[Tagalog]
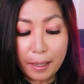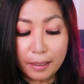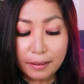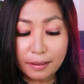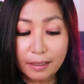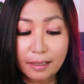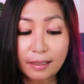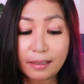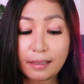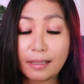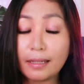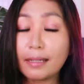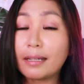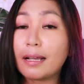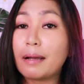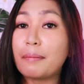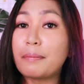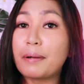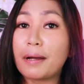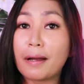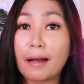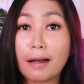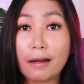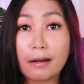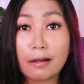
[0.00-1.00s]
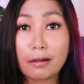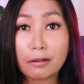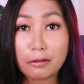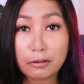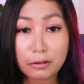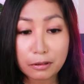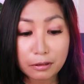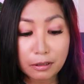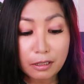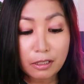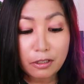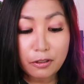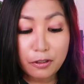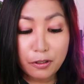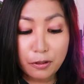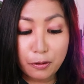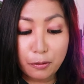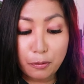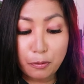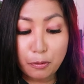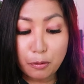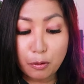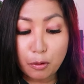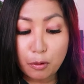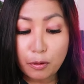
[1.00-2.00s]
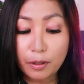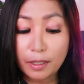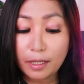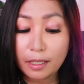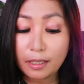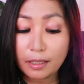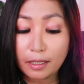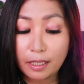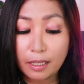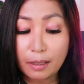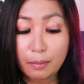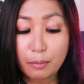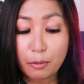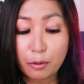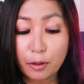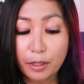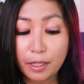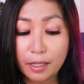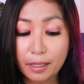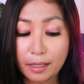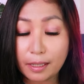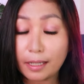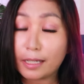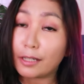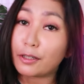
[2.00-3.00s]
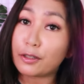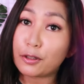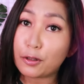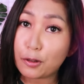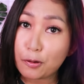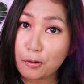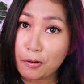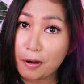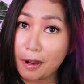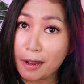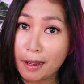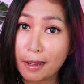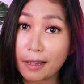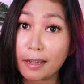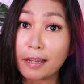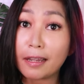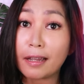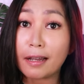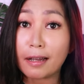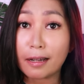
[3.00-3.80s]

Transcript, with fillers: But hindi ka makaka-continue kung hindi mo i-click yung I